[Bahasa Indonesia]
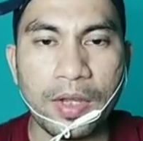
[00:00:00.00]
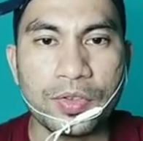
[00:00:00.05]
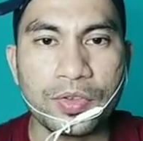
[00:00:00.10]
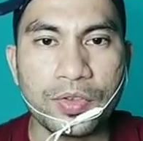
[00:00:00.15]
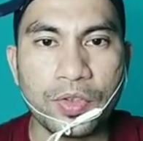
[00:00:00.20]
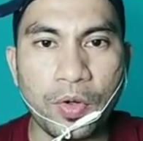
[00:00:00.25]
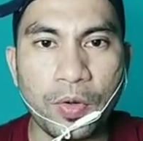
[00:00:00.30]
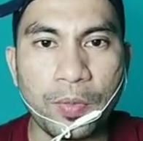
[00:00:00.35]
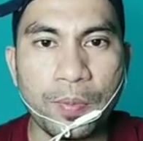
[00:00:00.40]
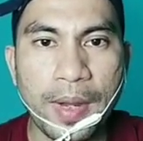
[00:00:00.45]

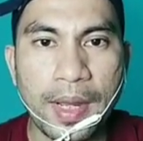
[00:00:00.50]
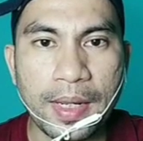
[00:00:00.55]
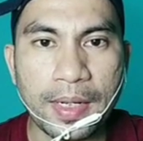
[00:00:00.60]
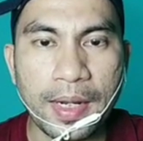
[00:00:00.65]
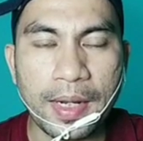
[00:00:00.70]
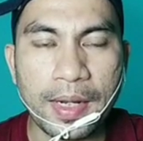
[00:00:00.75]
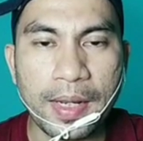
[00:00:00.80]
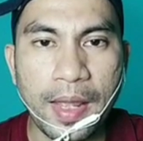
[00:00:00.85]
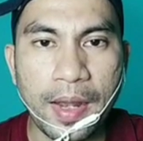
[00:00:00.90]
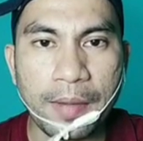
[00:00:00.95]
Coba
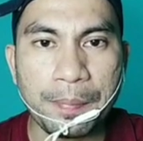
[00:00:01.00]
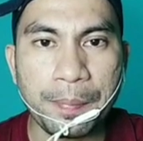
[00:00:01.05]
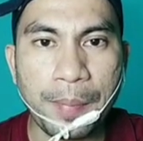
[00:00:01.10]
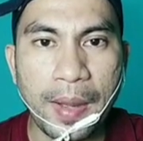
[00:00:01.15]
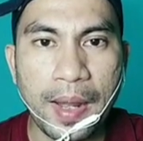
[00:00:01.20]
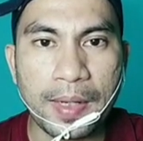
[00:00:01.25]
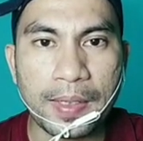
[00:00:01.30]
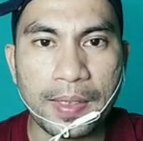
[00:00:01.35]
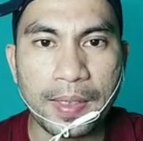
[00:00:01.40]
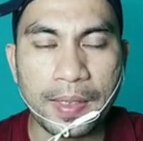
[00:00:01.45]
kalian
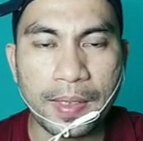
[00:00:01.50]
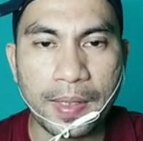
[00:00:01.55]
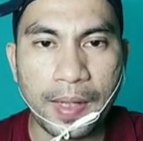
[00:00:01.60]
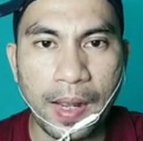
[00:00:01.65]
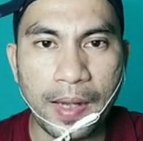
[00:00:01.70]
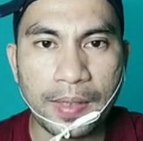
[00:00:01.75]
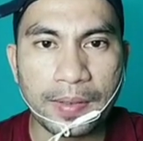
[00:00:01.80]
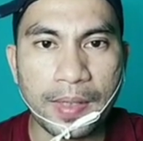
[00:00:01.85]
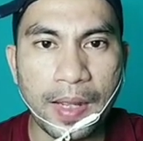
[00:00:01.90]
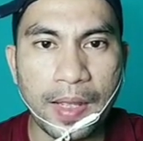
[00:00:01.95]

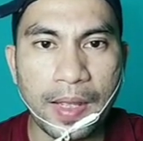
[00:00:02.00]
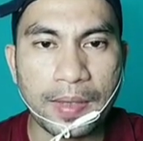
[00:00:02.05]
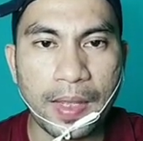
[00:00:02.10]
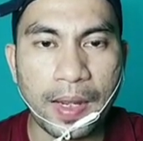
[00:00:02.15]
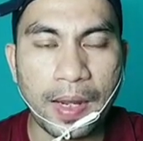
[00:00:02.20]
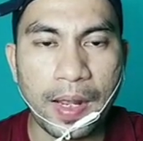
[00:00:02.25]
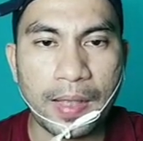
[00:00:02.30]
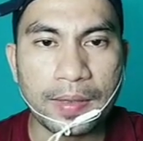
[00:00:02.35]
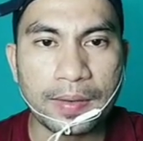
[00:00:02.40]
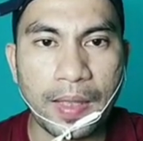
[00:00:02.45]
balikan
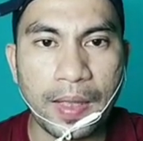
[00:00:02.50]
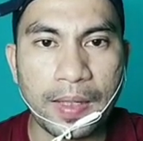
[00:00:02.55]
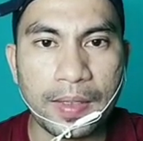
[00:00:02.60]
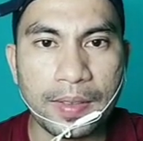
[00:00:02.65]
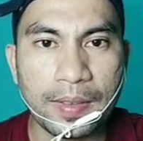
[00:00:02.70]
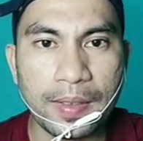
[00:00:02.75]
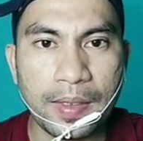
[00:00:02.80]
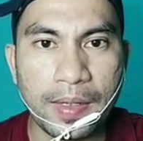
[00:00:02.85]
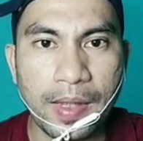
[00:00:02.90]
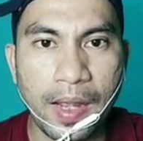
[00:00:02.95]
kata-kata
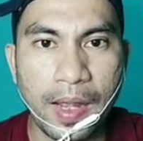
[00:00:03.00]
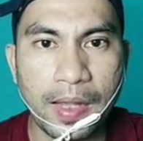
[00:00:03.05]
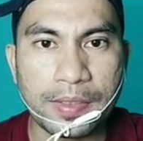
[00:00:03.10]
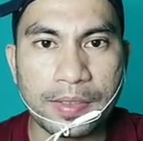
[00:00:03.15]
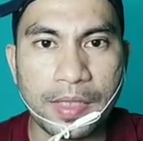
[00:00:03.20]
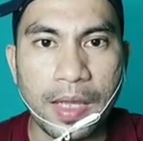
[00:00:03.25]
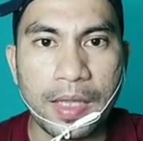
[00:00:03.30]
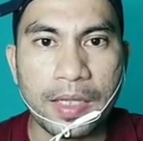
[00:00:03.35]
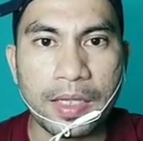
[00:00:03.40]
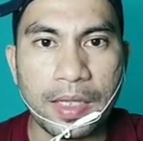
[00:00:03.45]
ini,
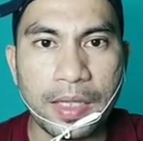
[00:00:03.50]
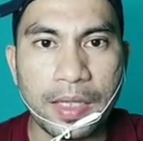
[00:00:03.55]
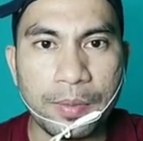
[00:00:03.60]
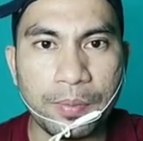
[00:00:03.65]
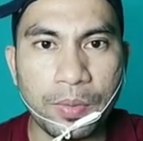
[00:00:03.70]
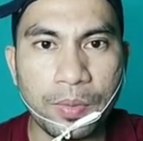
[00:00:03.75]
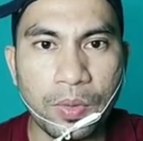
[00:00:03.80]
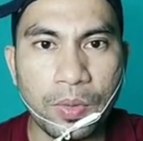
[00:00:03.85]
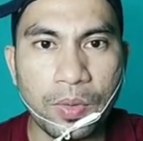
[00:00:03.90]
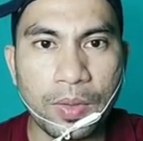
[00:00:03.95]
guys.
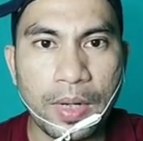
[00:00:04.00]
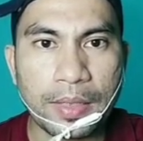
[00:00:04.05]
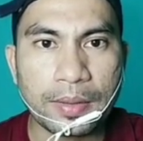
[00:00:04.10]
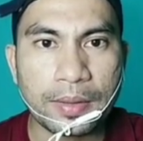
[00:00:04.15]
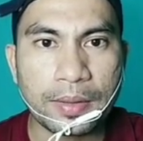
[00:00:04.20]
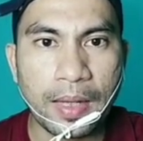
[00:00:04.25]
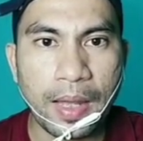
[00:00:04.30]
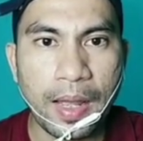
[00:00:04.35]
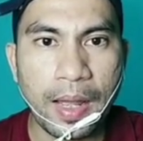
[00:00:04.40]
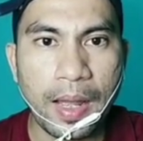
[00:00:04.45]
Ibu
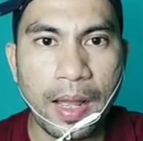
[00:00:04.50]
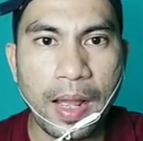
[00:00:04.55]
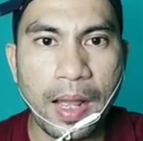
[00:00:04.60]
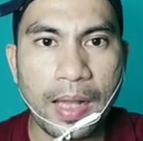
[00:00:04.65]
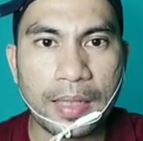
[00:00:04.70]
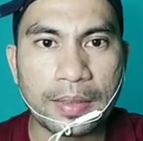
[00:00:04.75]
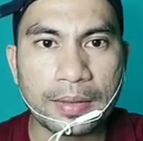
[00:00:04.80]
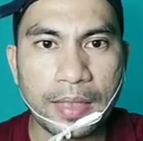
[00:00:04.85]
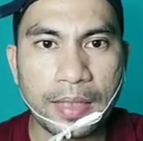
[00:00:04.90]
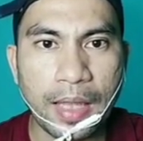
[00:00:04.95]
Ratna
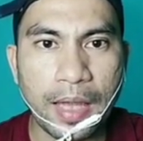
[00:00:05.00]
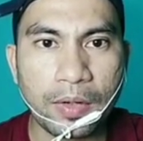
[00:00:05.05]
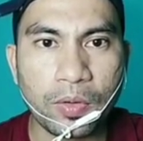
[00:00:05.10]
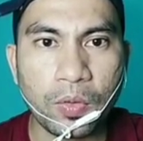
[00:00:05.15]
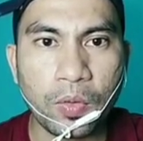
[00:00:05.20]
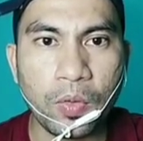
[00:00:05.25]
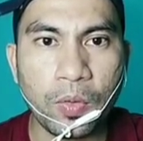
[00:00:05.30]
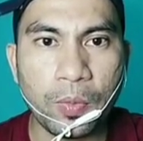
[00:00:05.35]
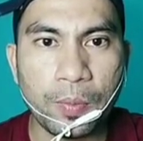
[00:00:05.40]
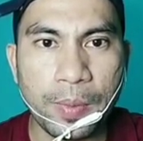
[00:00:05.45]
antar
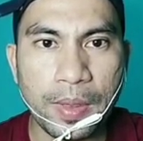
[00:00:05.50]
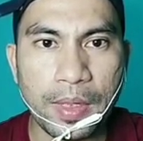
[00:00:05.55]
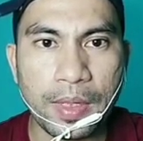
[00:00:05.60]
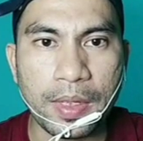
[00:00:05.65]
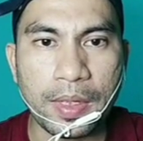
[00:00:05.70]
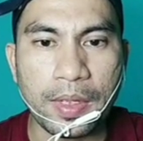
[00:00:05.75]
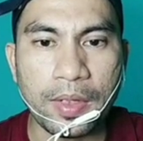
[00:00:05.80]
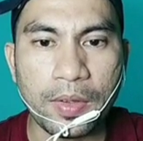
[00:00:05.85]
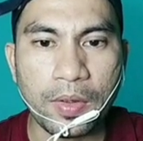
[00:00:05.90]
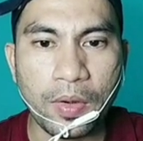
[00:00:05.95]

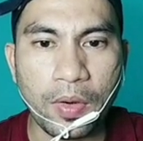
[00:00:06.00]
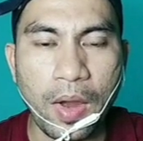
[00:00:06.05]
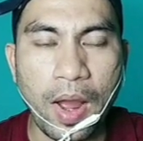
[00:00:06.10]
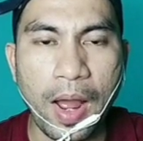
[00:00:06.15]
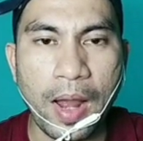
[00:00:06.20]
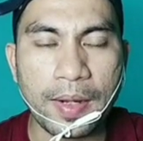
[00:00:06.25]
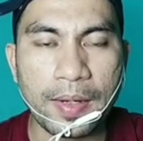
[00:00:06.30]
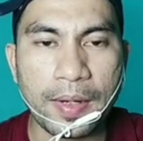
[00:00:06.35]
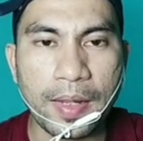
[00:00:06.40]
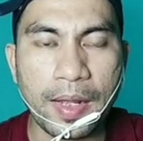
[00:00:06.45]
ubi. Yuk,
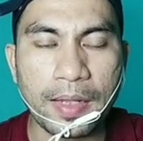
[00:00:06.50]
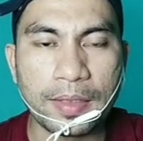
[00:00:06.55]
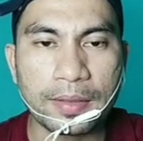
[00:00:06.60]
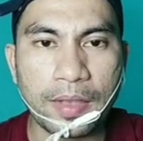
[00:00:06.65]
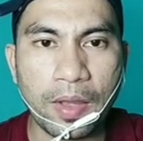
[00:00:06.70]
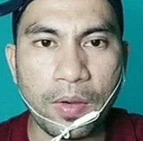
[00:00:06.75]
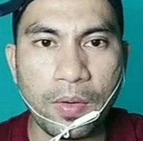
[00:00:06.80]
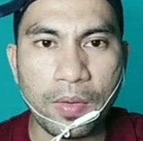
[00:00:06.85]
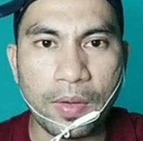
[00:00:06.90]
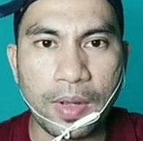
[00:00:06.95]
ada yang
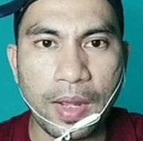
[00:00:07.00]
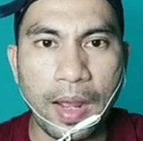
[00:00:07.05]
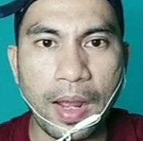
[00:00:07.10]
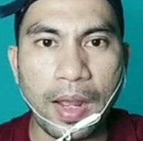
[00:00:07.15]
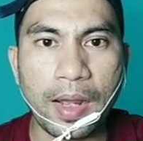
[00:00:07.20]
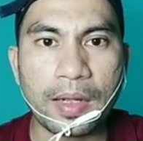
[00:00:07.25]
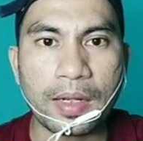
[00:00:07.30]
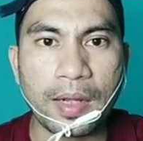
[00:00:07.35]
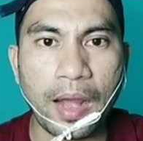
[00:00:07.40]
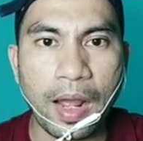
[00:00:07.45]
tahu
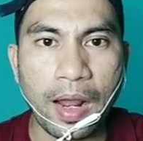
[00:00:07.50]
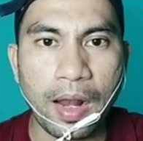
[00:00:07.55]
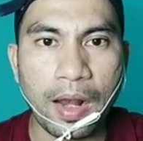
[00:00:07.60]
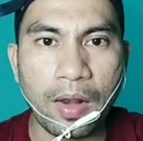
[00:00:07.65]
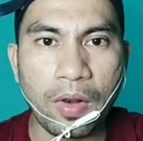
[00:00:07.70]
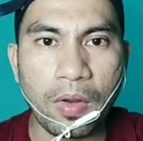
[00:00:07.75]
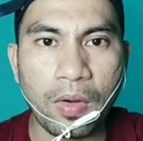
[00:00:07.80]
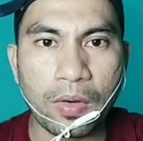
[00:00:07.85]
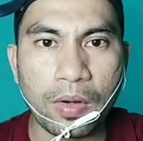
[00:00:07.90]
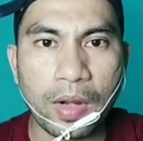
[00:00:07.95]
nggak?
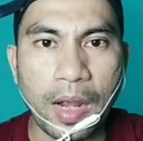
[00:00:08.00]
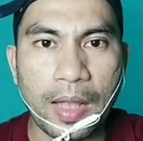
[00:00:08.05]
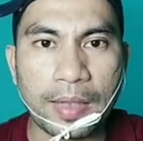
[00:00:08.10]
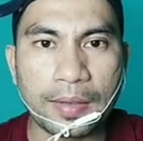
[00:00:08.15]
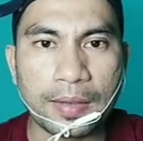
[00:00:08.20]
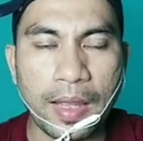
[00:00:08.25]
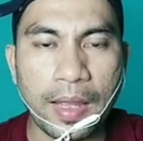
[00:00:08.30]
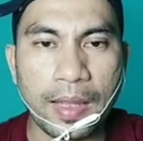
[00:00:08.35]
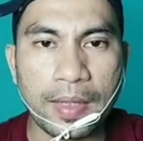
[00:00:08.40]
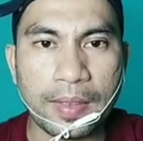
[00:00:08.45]
Kalau
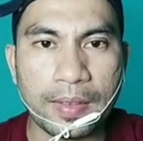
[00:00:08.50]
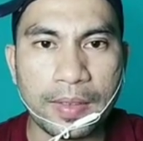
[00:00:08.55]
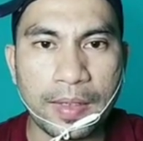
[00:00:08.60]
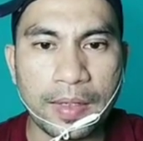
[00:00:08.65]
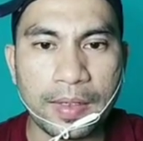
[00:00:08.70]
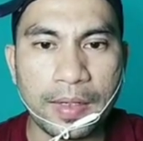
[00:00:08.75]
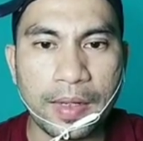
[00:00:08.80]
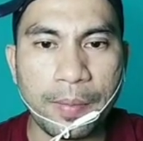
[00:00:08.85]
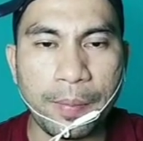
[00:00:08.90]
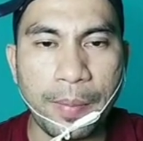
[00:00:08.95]
kata
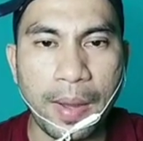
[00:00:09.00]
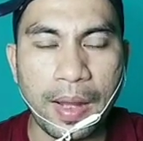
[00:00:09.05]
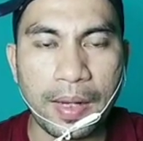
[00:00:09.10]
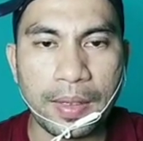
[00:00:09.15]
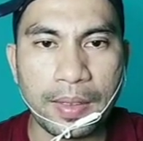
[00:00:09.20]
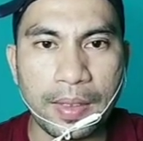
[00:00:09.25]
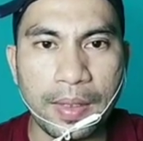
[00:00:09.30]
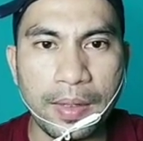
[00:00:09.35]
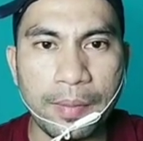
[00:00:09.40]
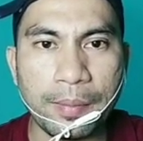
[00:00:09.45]
ini
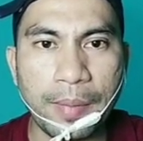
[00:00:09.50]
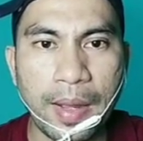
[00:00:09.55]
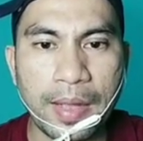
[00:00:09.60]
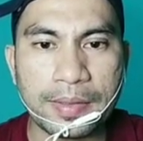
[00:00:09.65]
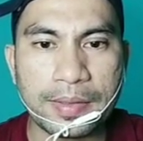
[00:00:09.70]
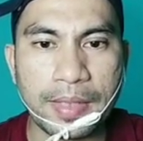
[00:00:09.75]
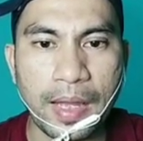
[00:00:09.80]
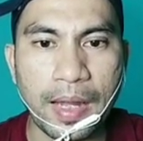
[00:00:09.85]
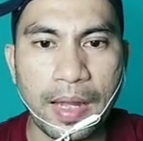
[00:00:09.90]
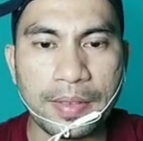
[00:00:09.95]
dibalik,
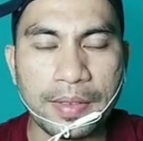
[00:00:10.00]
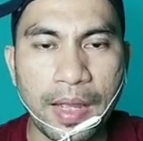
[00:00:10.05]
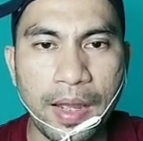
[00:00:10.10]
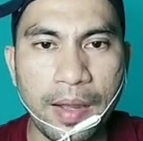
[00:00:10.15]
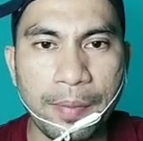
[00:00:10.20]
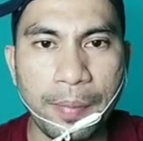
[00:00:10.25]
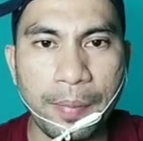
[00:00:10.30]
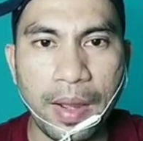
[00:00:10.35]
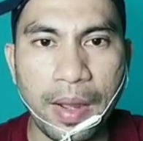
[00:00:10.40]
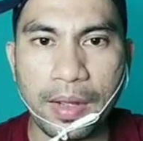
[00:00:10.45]
bacaannya
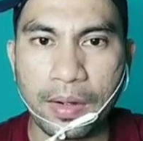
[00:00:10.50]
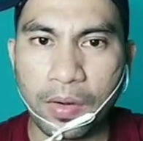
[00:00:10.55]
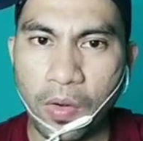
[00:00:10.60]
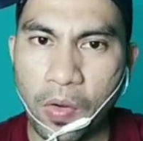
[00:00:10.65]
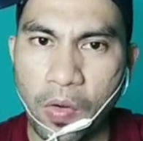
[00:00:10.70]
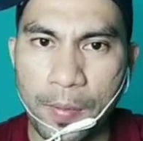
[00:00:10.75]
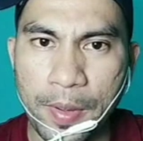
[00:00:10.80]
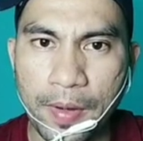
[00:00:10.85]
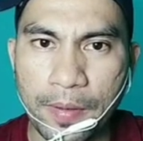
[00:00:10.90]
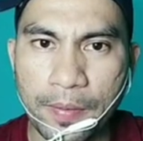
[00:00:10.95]
apa?
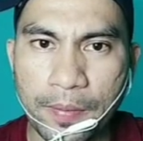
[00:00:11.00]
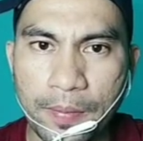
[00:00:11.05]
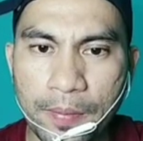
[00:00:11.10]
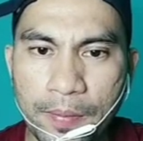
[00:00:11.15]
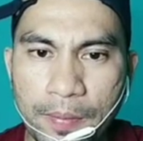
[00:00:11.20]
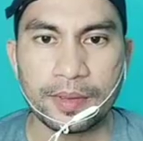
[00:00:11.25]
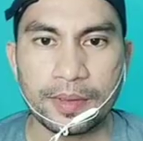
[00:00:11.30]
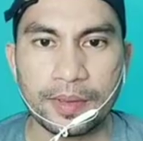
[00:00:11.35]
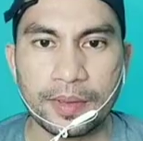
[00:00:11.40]
Komen.